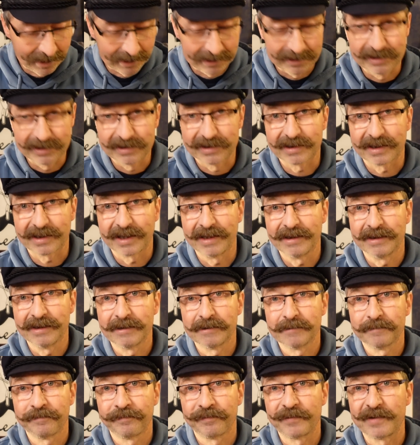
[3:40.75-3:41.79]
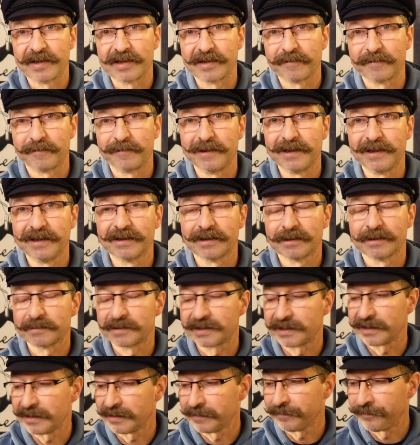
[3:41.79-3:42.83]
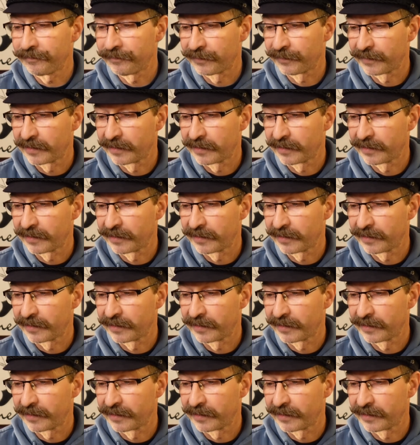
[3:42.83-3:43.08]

die sie kennen, die sie fliegen haben sehen.